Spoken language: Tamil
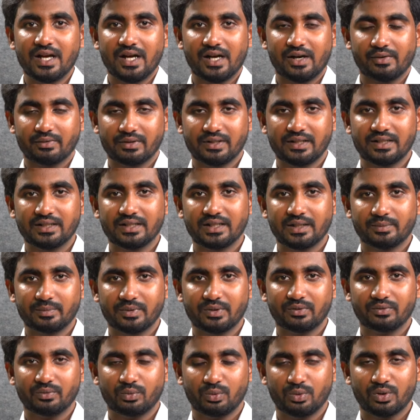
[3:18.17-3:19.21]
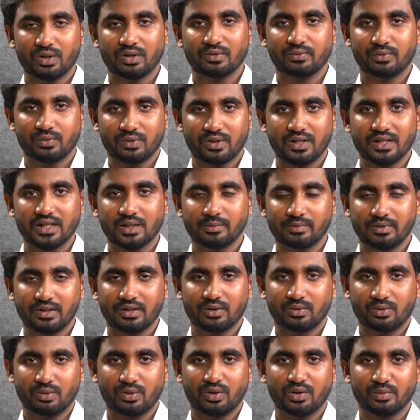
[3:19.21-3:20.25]
அவங்களால நம்ம ஓரல் ஃபுட்டாக
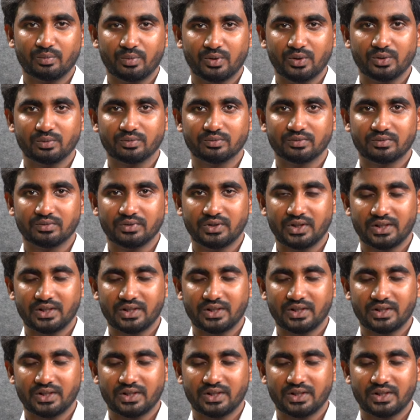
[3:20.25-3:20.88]
நம்மளால் கொடுக்க முடியும்